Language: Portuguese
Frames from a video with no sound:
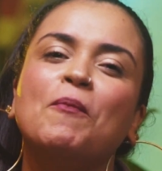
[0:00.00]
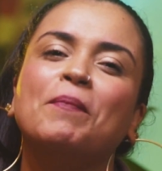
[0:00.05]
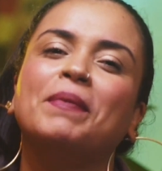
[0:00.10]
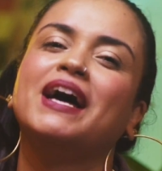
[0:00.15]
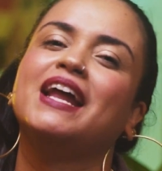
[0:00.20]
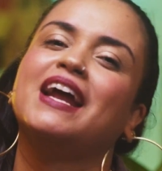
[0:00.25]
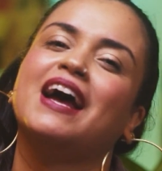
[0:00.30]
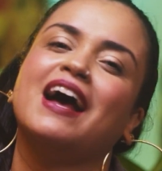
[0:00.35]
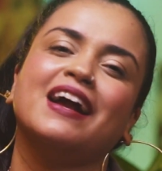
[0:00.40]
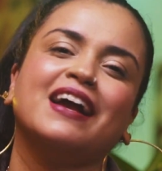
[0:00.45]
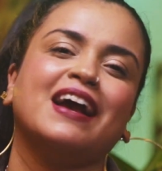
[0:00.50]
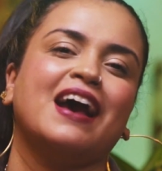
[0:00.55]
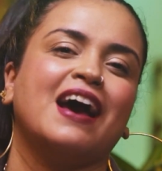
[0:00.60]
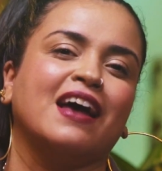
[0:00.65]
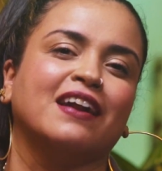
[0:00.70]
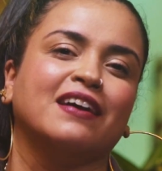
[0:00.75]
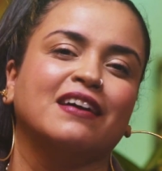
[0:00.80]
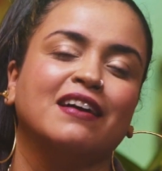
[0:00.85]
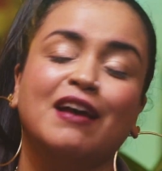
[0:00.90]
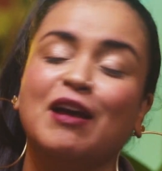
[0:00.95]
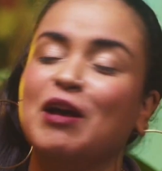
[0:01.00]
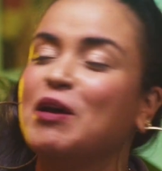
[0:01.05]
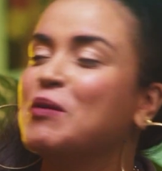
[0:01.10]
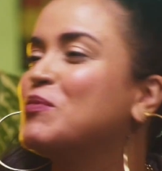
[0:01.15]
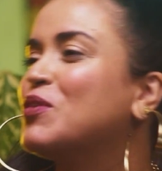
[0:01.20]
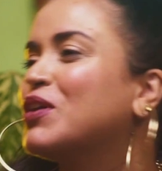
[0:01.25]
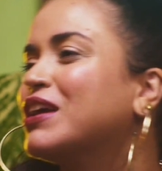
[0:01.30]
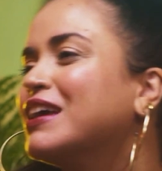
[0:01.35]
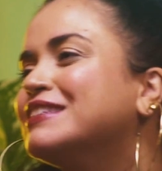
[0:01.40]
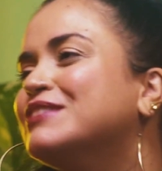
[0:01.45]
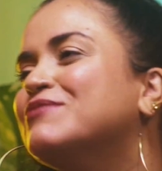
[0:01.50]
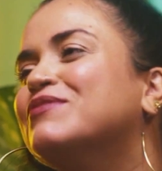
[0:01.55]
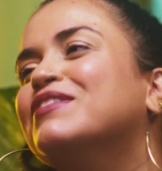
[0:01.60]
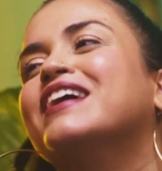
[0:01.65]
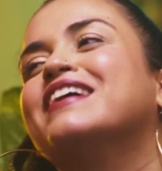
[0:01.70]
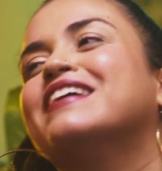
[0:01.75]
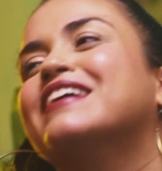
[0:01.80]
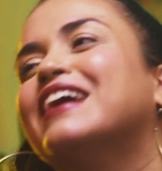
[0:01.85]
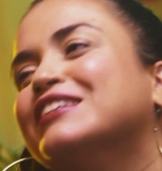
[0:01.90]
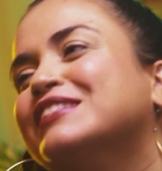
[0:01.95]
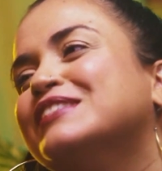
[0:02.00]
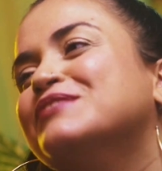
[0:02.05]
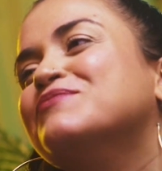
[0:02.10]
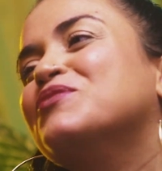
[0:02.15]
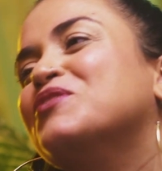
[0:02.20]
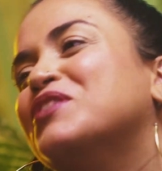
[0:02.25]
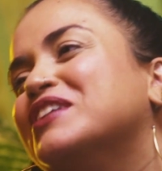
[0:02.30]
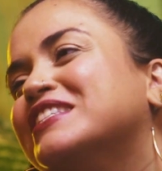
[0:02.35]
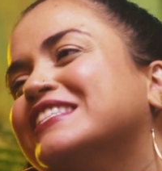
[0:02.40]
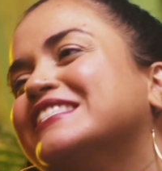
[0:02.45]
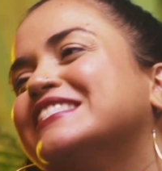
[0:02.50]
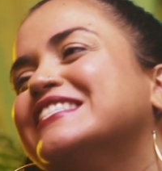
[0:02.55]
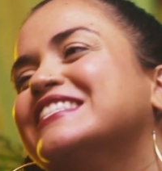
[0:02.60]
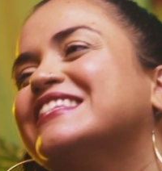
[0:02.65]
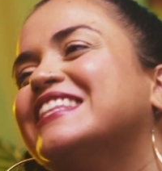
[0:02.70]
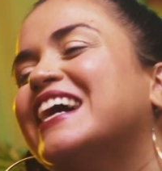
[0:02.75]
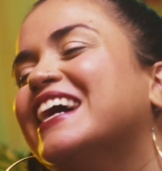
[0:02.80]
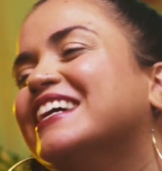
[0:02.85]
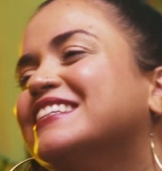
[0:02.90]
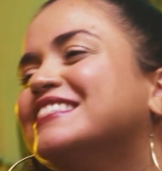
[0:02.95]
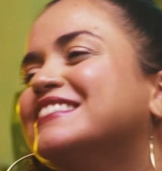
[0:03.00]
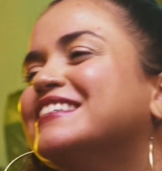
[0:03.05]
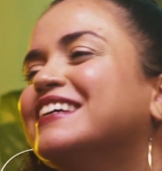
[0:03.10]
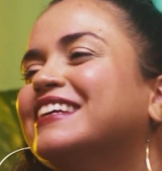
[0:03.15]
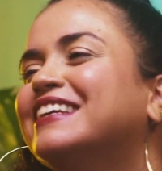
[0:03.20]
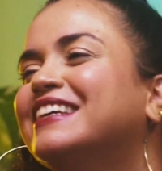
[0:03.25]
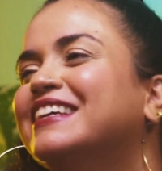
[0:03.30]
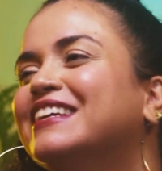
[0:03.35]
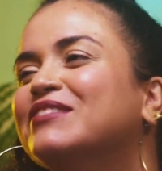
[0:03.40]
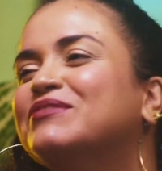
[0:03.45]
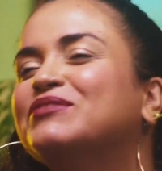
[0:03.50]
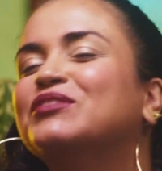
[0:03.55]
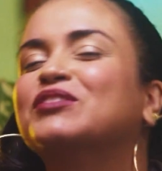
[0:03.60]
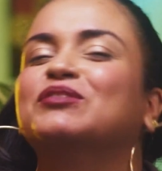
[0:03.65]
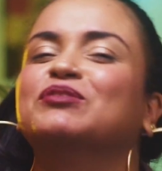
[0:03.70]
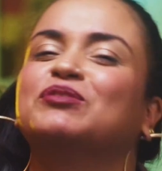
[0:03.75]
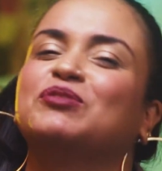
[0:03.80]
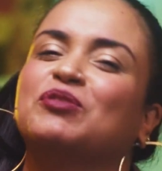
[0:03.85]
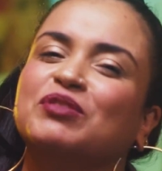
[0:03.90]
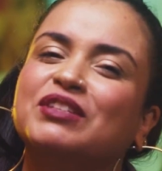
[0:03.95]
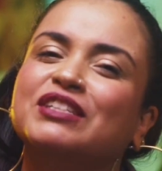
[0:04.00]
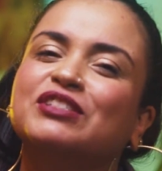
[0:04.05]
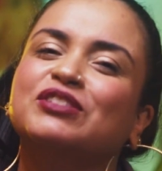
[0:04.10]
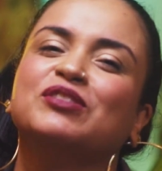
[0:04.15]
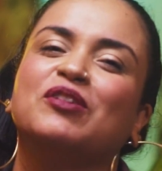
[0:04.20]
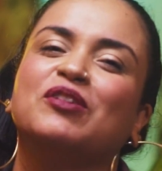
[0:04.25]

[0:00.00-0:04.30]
para, cara porque as, influ as influências citadas aqui foram todas